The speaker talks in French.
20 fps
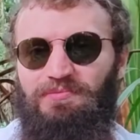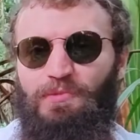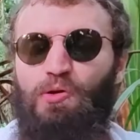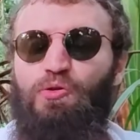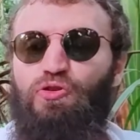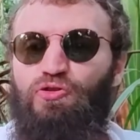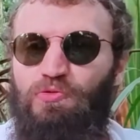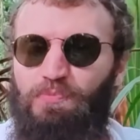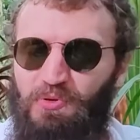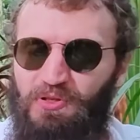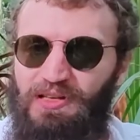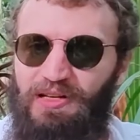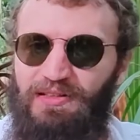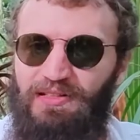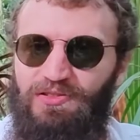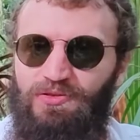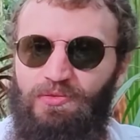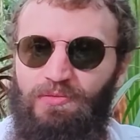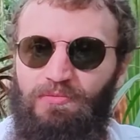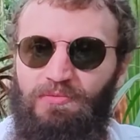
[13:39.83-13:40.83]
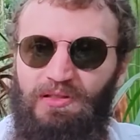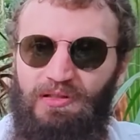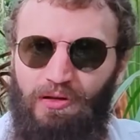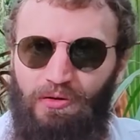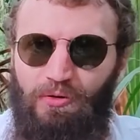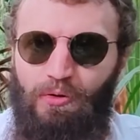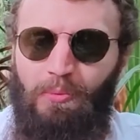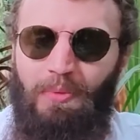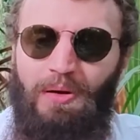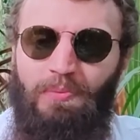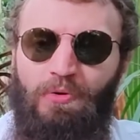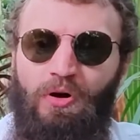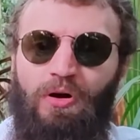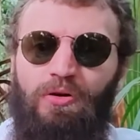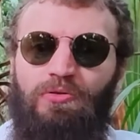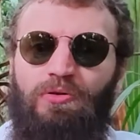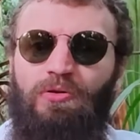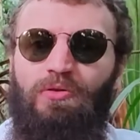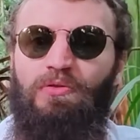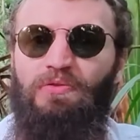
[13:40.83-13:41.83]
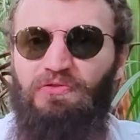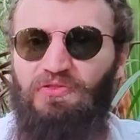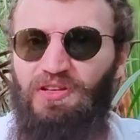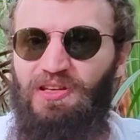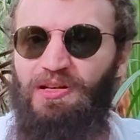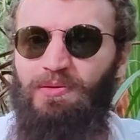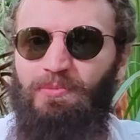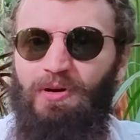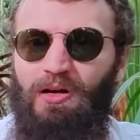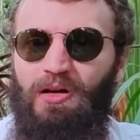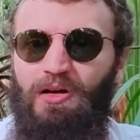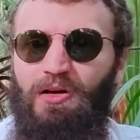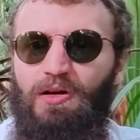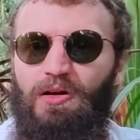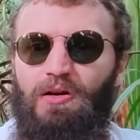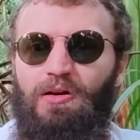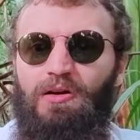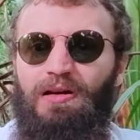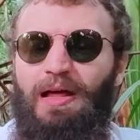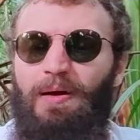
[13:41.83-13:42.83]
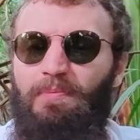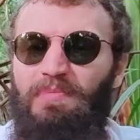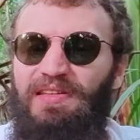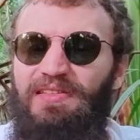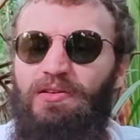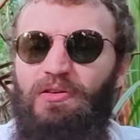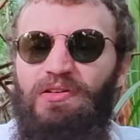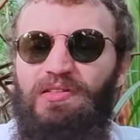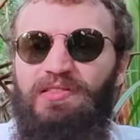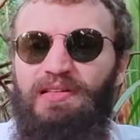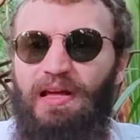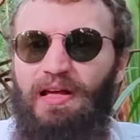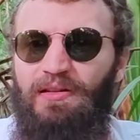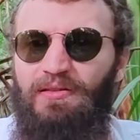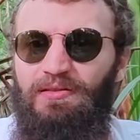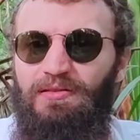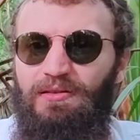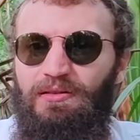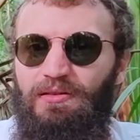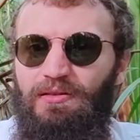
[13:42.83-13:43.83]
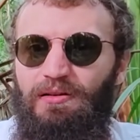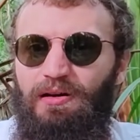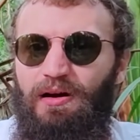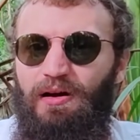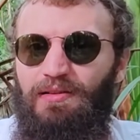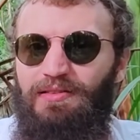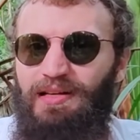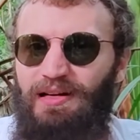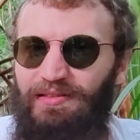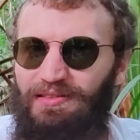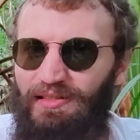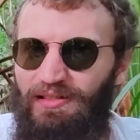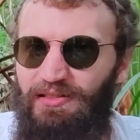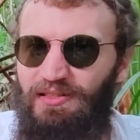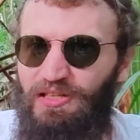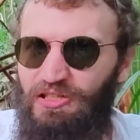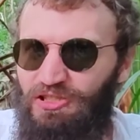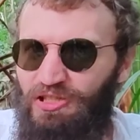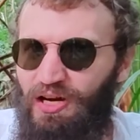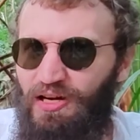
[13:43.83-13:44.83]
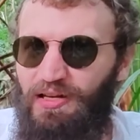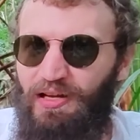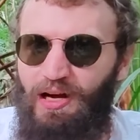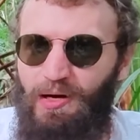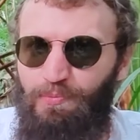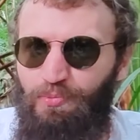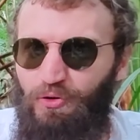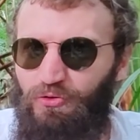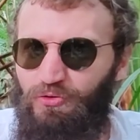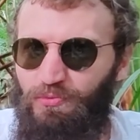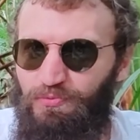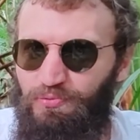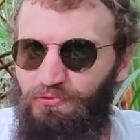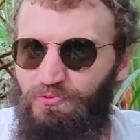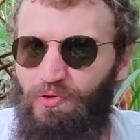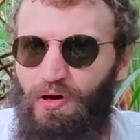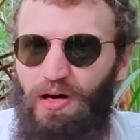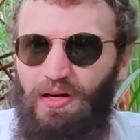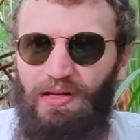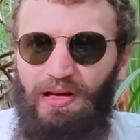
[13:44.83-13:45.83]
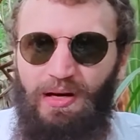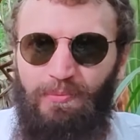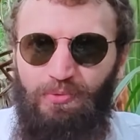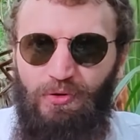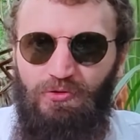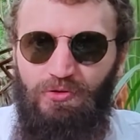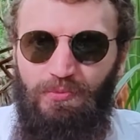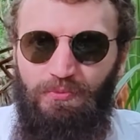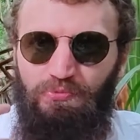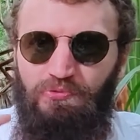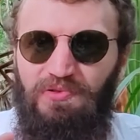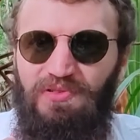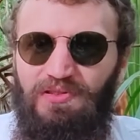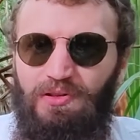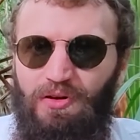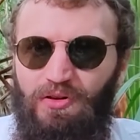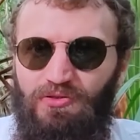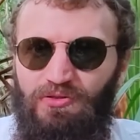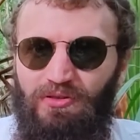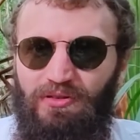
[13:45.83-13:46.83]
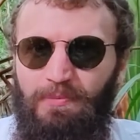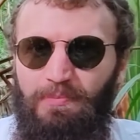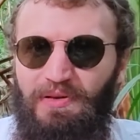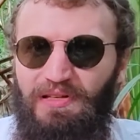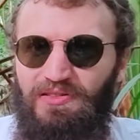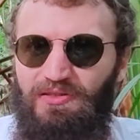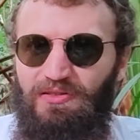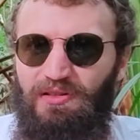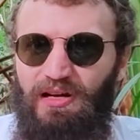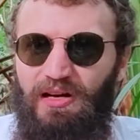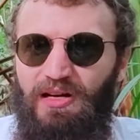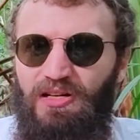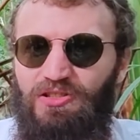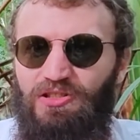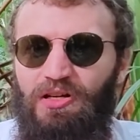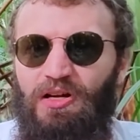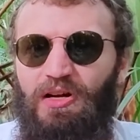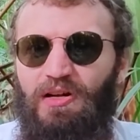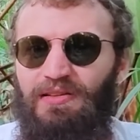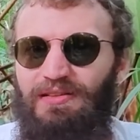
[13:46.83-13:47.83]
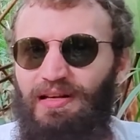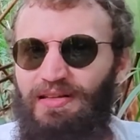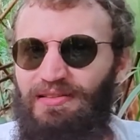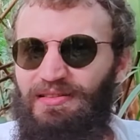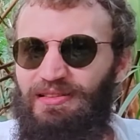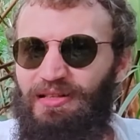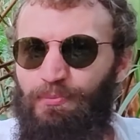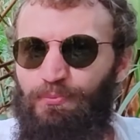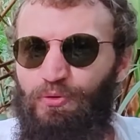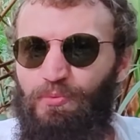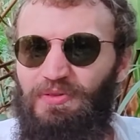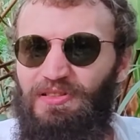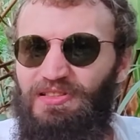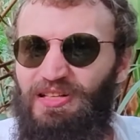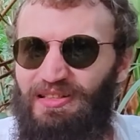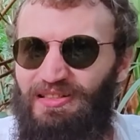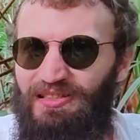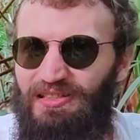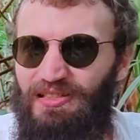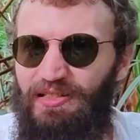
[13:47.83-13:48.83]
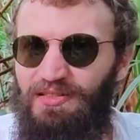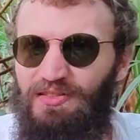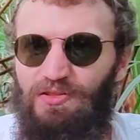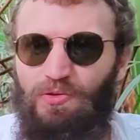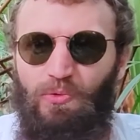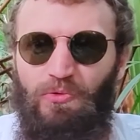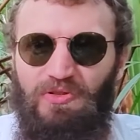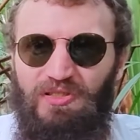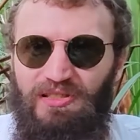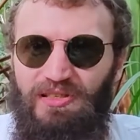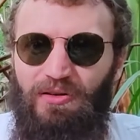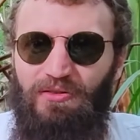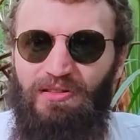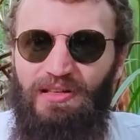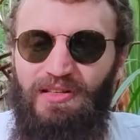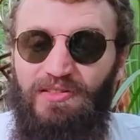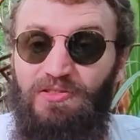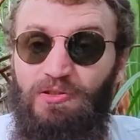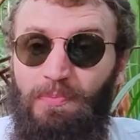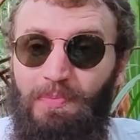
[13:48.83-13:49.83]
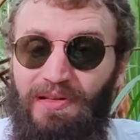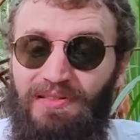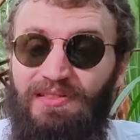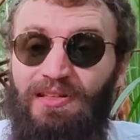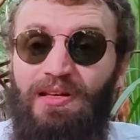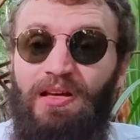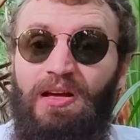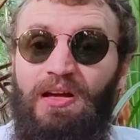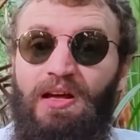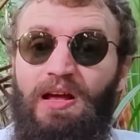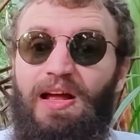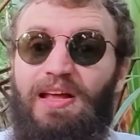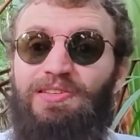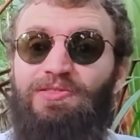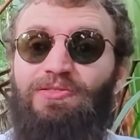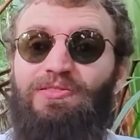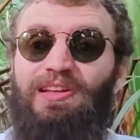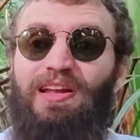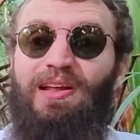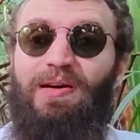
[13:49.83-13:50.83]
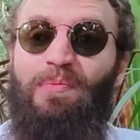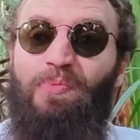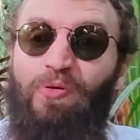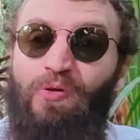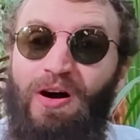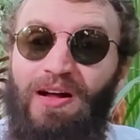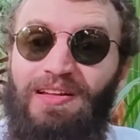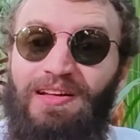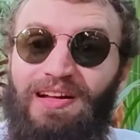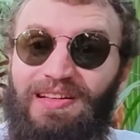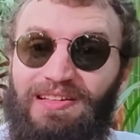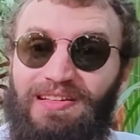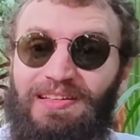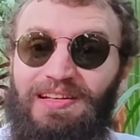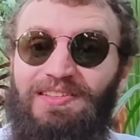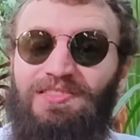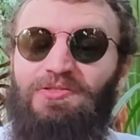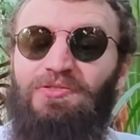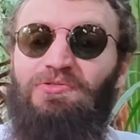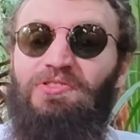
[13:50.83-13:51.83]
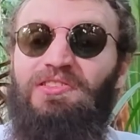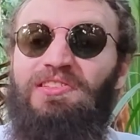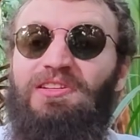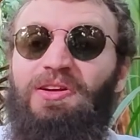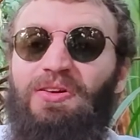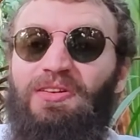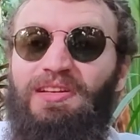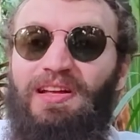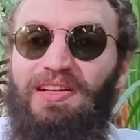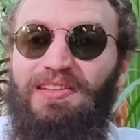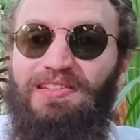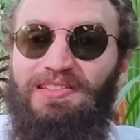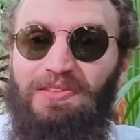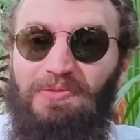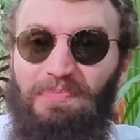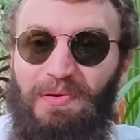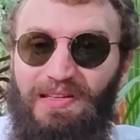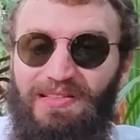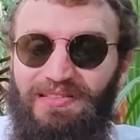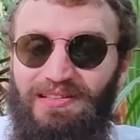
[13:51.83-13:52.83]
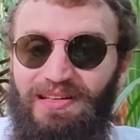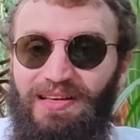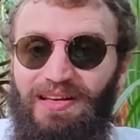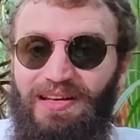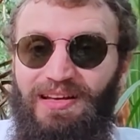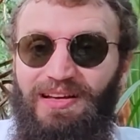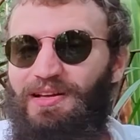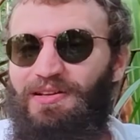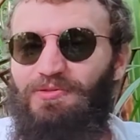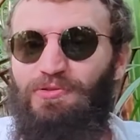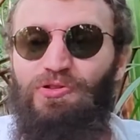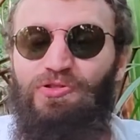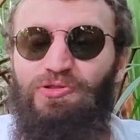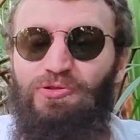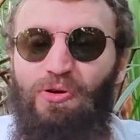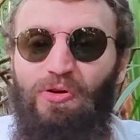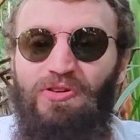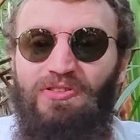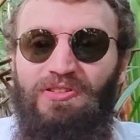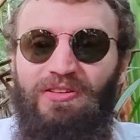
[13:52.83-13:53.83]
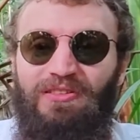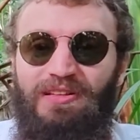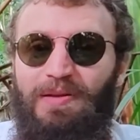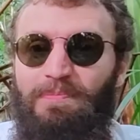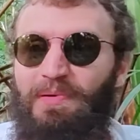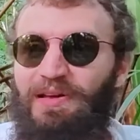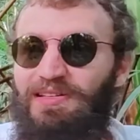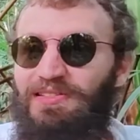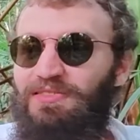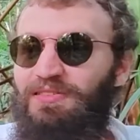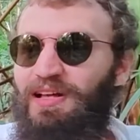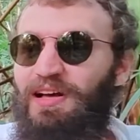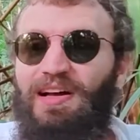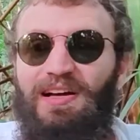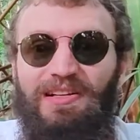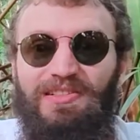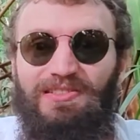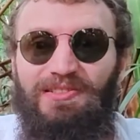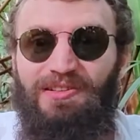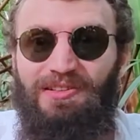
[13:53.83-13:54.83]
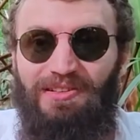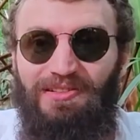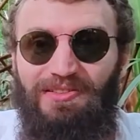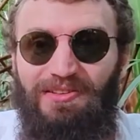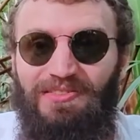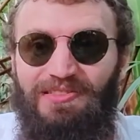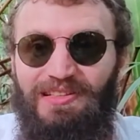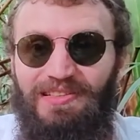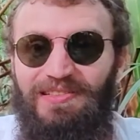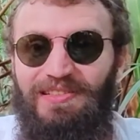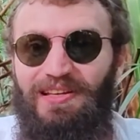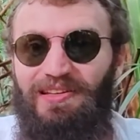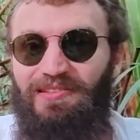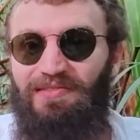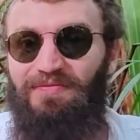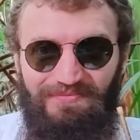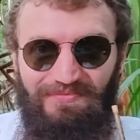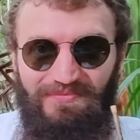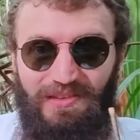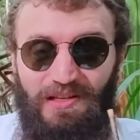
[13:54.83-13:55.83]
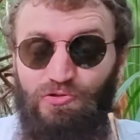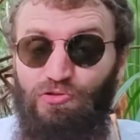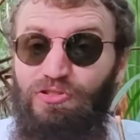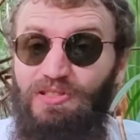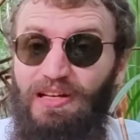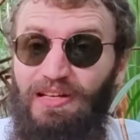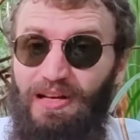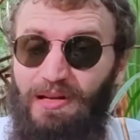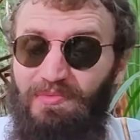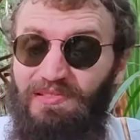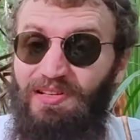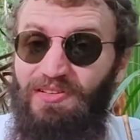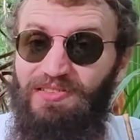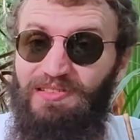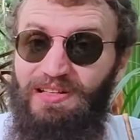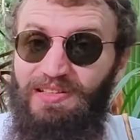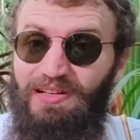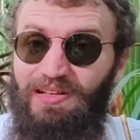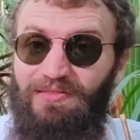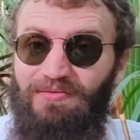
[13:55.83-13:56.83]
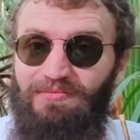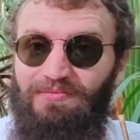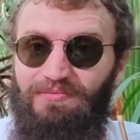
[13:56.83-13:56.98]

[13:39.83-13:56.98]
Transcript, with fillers: Non, non, je vous pose la question. C'est-à-dire que normalement, quand on filme, la mise en scène t'indique déjà les rapports de pouvoir, les rapports de puissance entre les personnages, t'indique un peu déjà qui ils sont, ce qui est en train de se passer. Est-ce que t'as la moindre indication de ce qui est en train de se passer, de ce que ressentent les personnages euh, dans cette scène Juste avec la mise en scène. Hein.